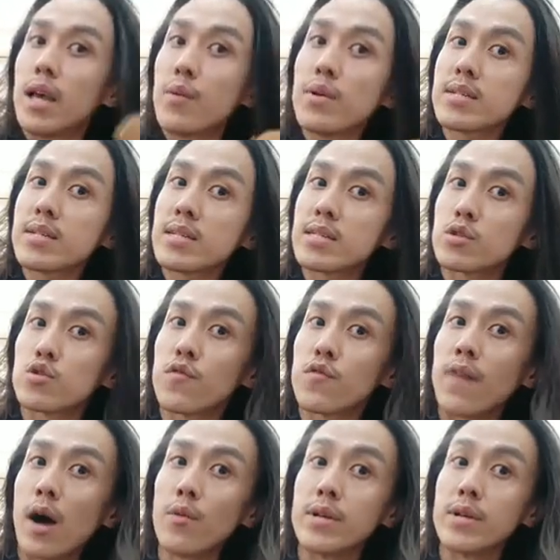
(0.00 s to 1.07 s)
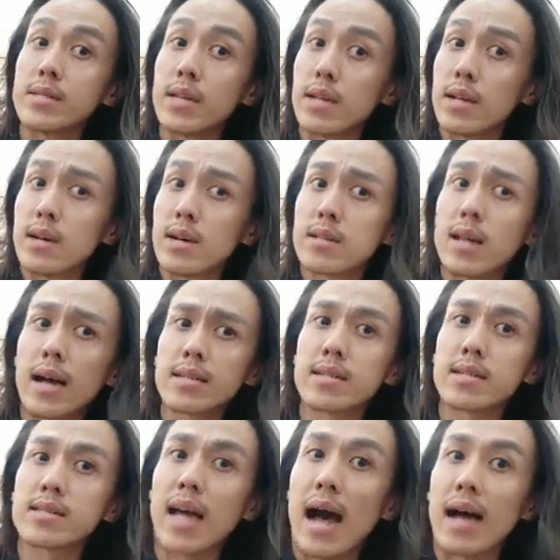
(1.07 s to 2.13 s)
因为这样子梳发尾先呢，它
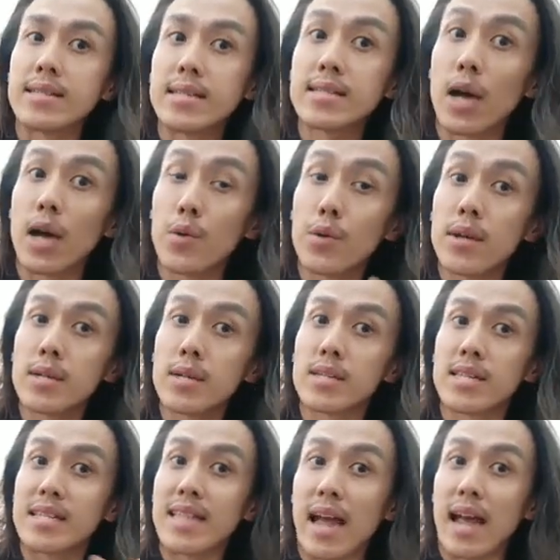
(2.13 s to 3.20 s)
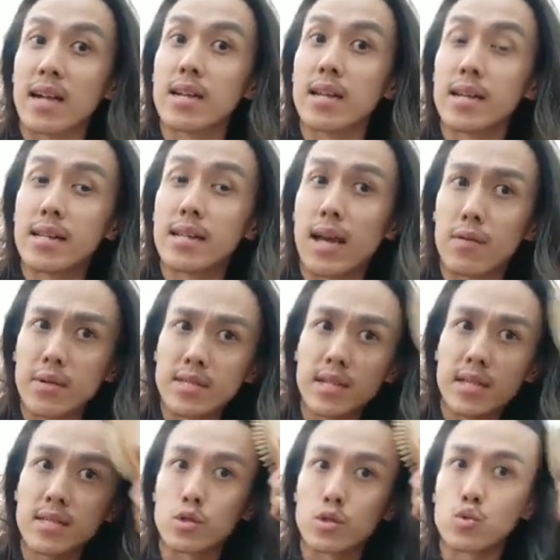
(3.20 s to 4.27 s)
的打结才会滴 dangling 掉，你
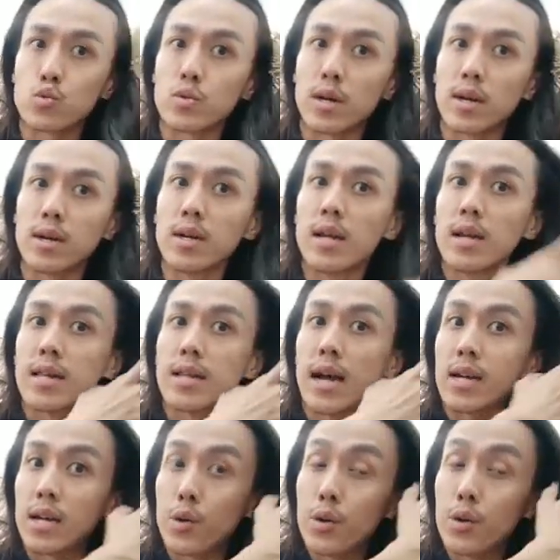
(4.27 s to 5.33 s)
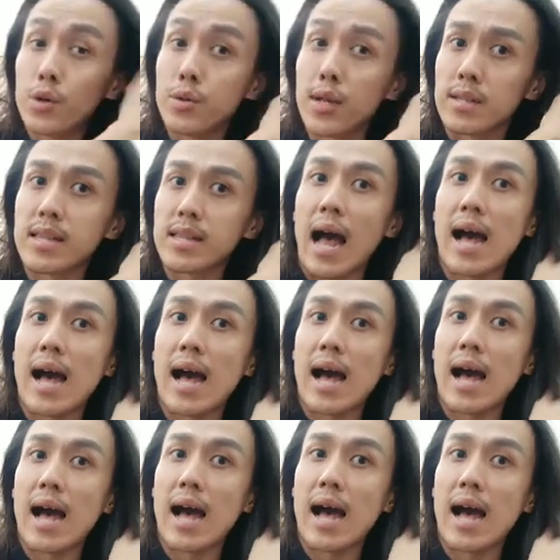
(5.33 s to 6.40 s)
这样子梳呢，它可能会有点
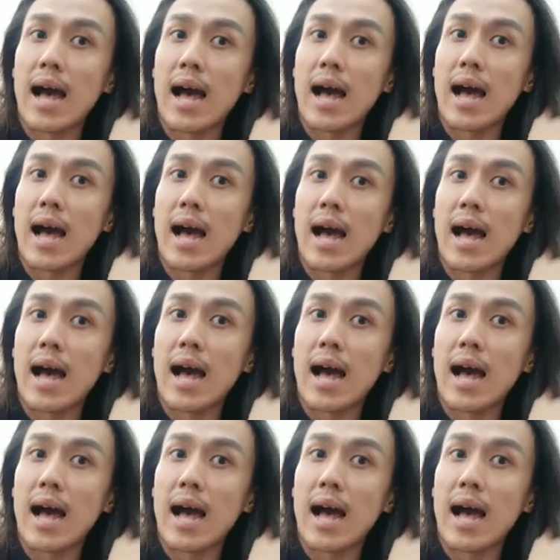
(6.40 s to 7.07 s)
打结这